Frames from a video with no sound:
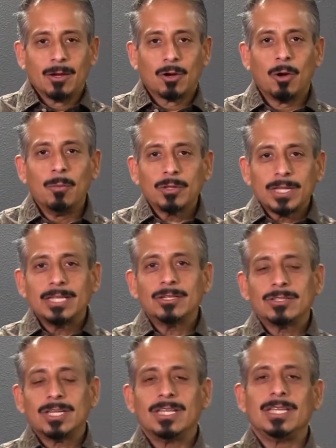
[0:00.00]
¿Cómo te
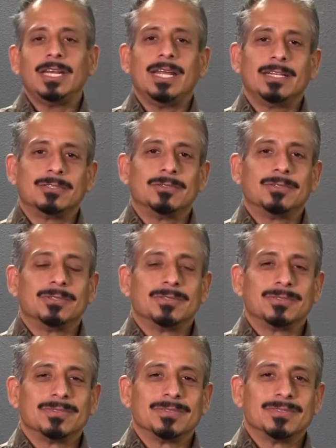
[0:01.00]
hizo sentir eso?
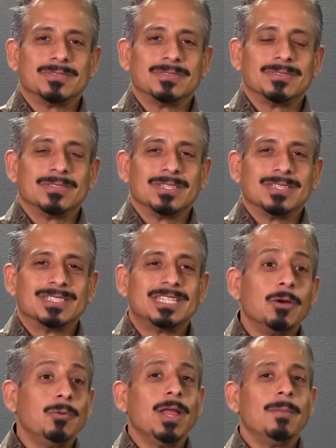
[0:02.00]

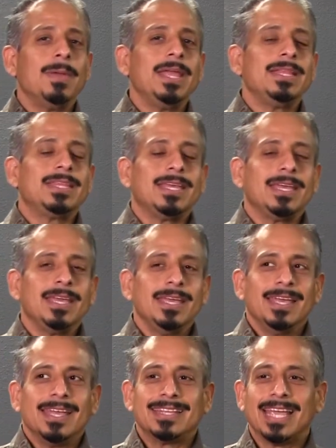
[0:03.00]
Seguramente
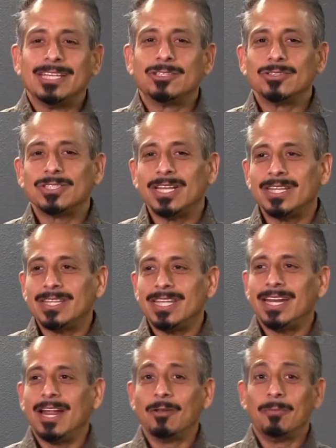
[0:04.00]
te hizo
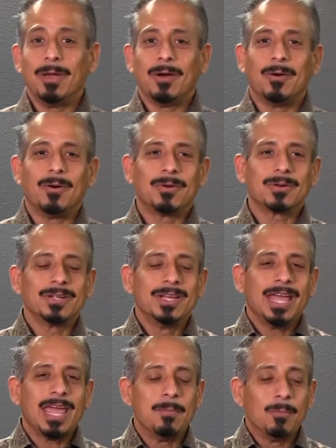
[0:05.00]
sentir a lo mejor
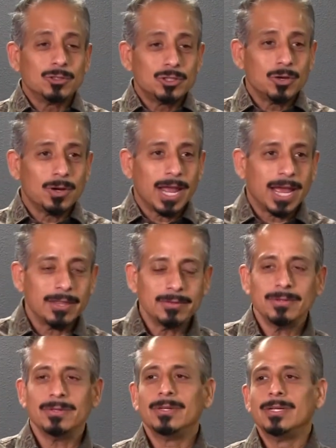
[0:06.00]

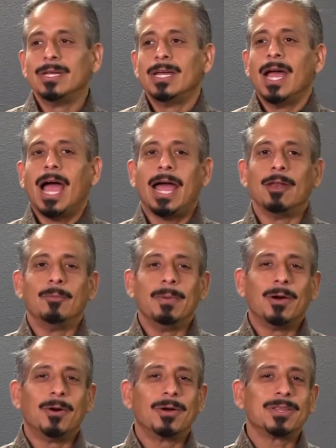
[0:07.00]
emocionado, a lo
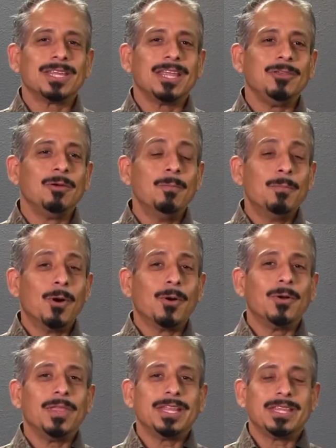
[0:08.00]
mejor te dio un
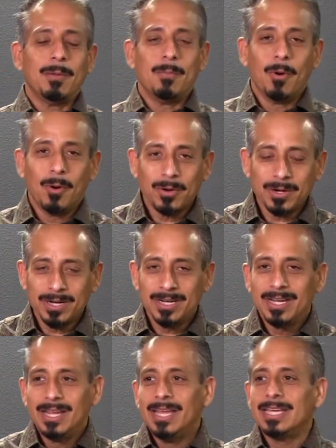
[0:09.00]
poco de temor,
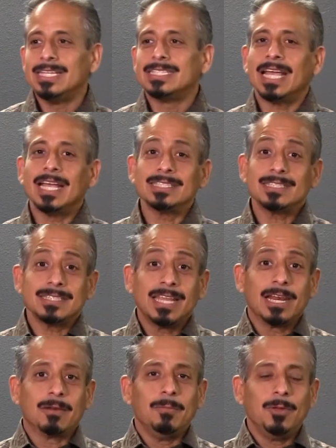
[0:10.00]
quizás
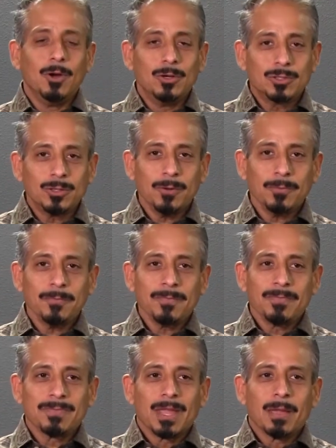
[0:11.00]
nervioso,
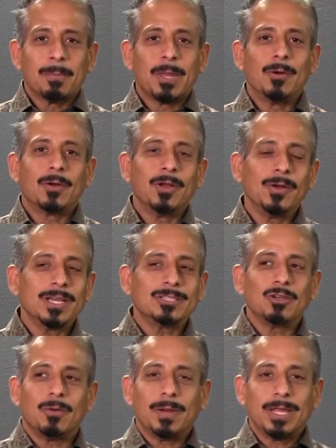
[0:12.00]
pero creo que
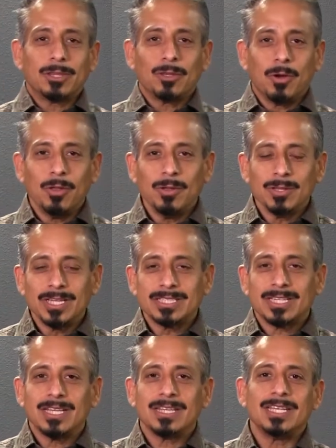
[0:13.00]
sobre todo te
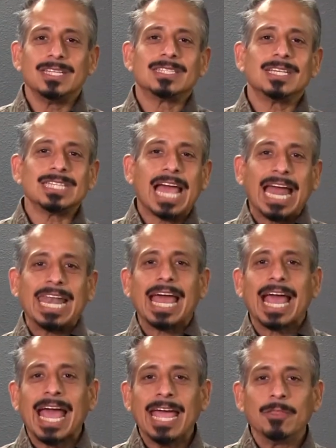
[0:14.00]
sentiste
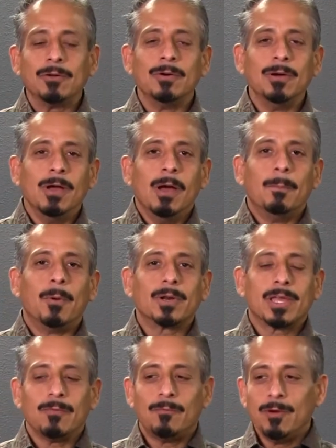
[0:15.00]
halagado
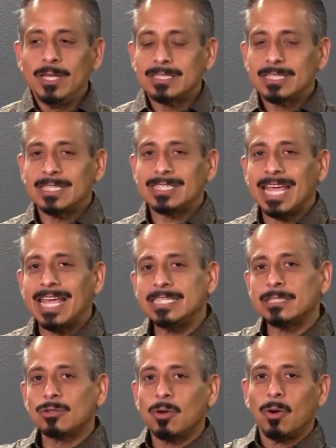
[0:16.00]
porque fuiste
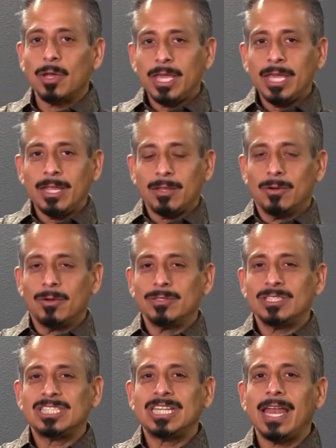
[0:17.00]
escogido,
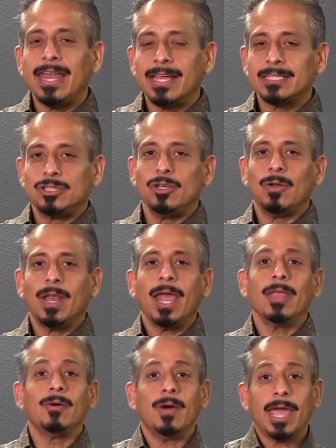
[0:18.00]

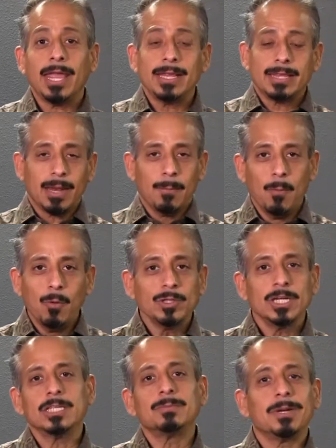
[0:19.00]
seleccionado entre
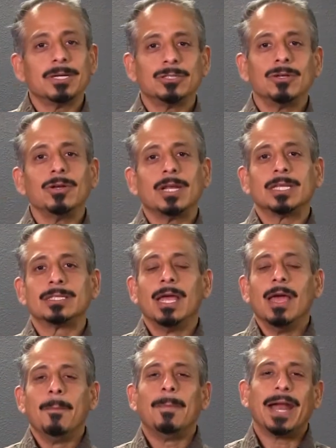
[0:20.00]
muchas personas
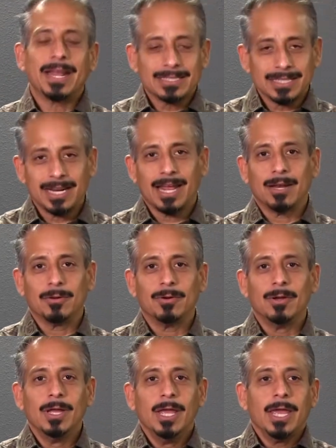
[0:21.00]
para hacer algo.
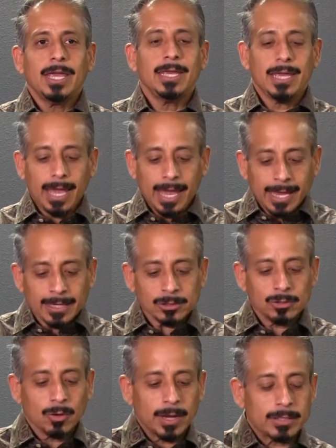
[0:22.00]
Y
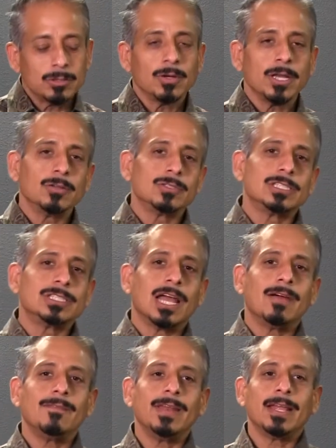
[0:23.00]
eso es lo que nos
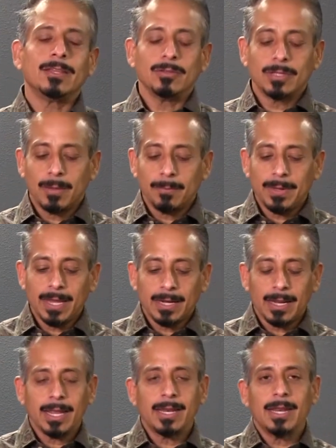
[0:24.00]
está hablando
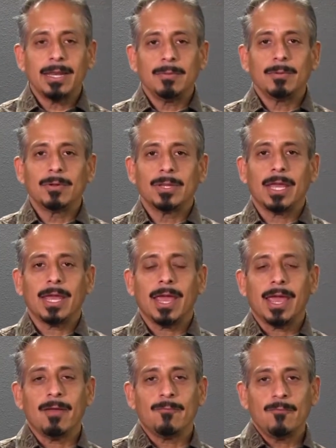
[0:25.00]
también en el libro de
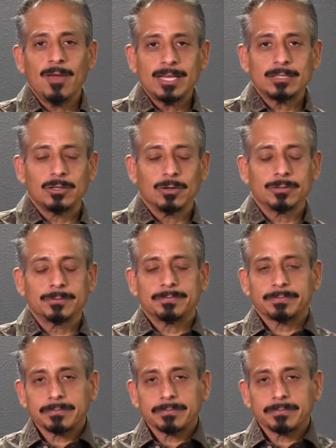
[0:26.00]
Efesios,